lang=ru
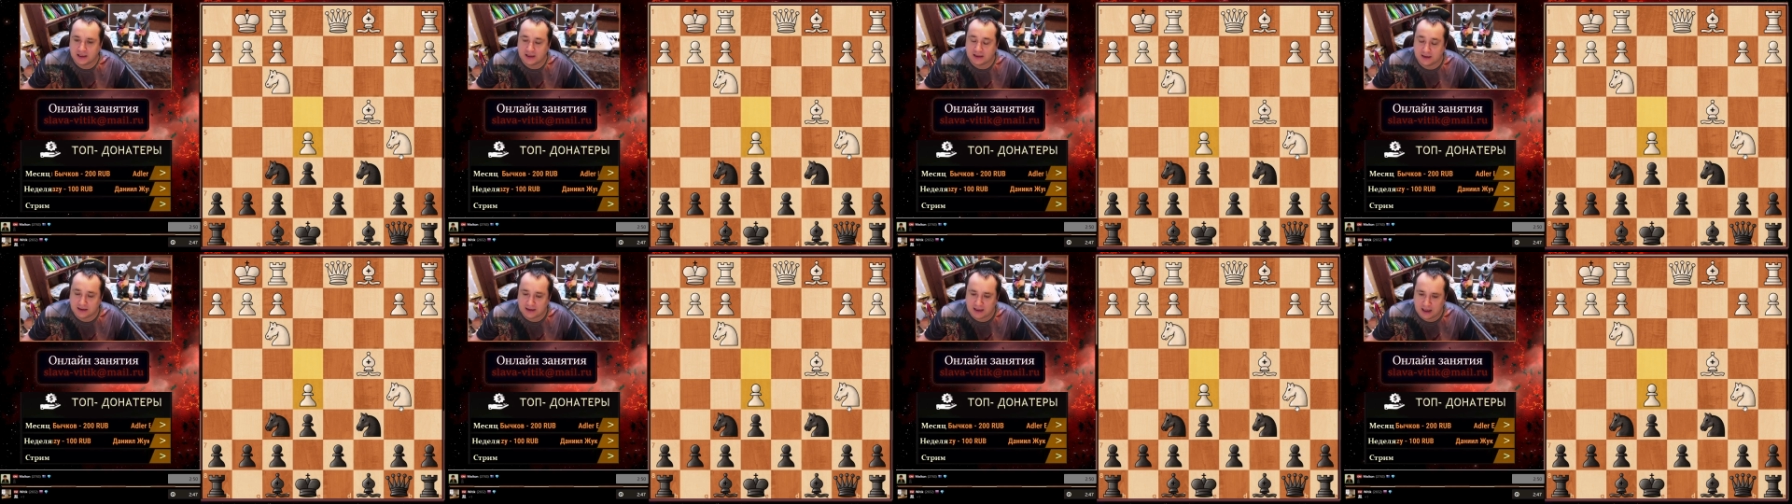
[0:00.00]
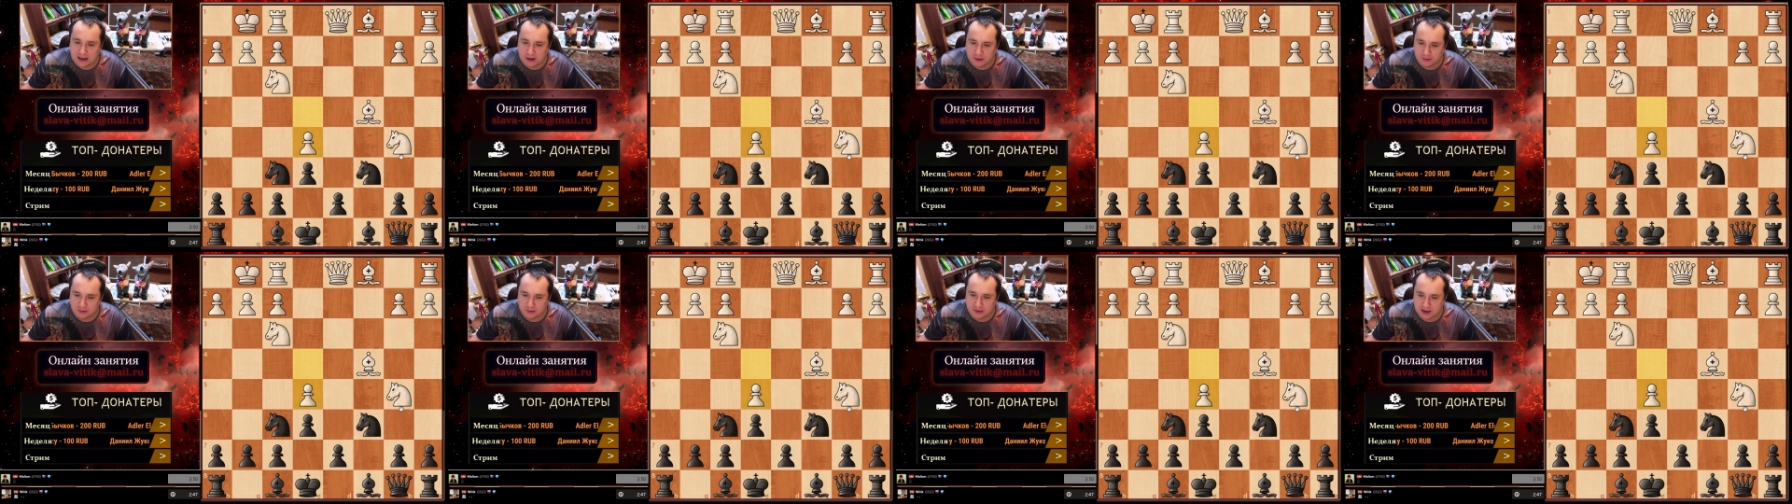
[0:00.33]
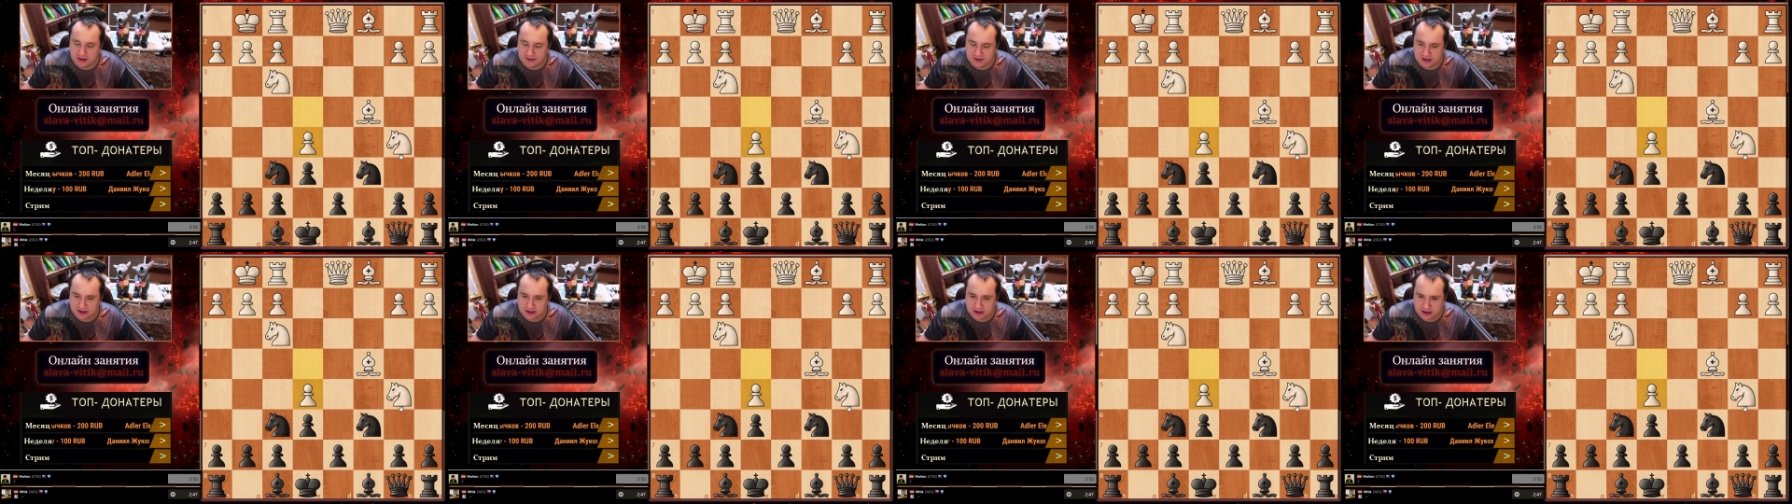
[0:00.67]
Да, у
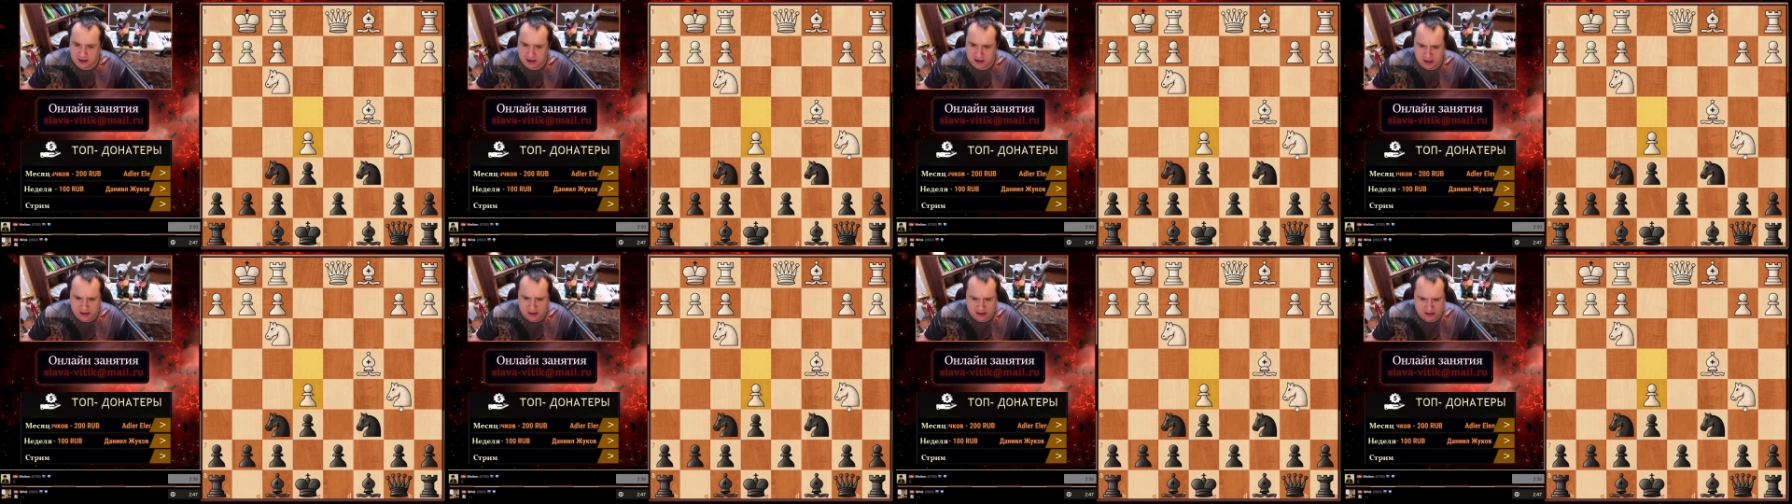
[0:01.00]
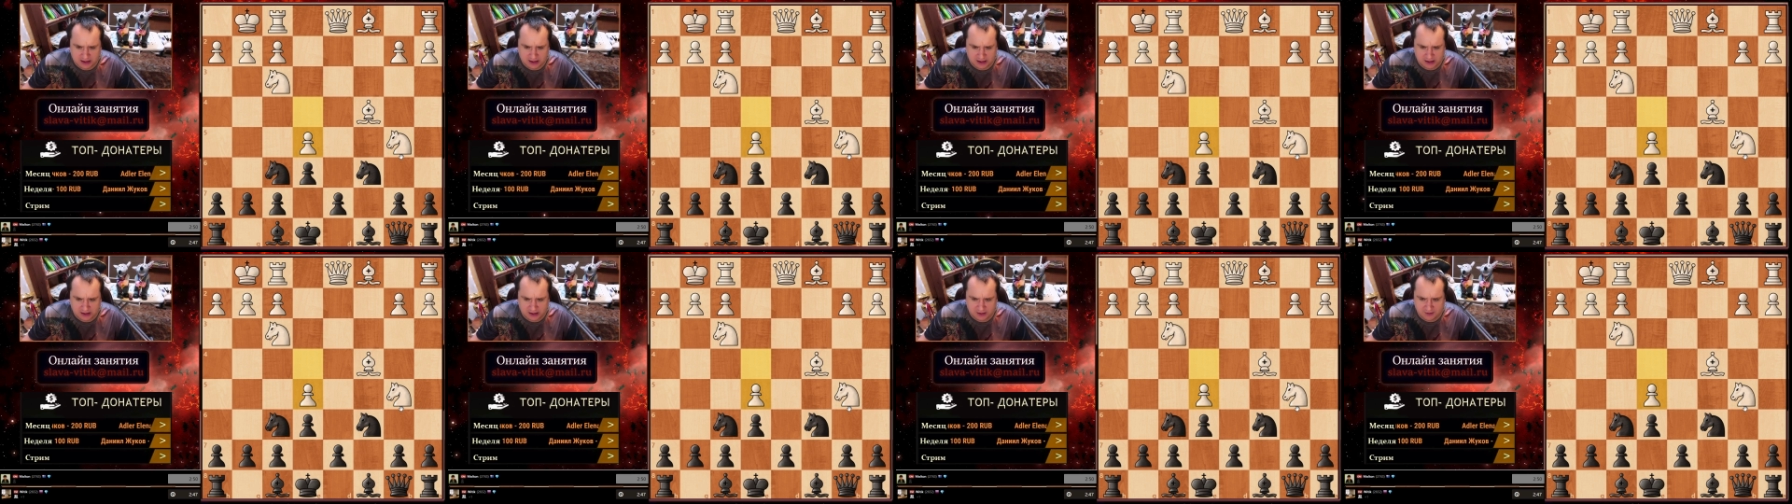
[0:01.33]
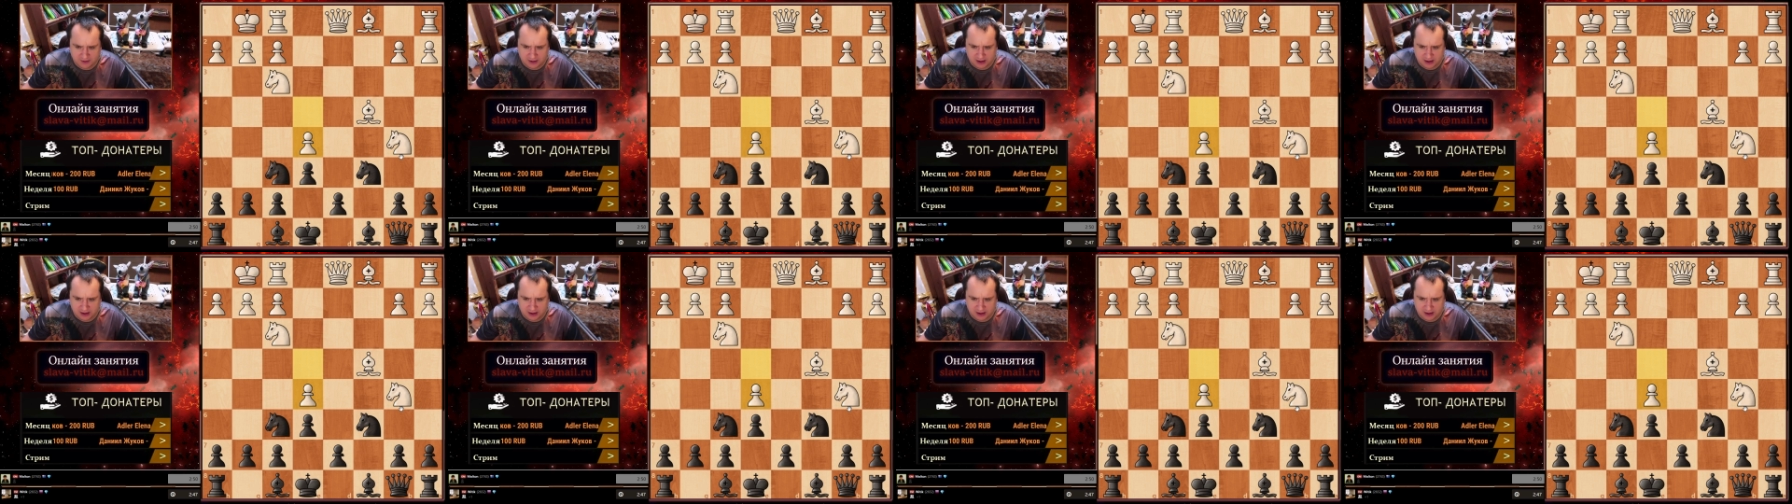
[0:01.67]
меня встречался этот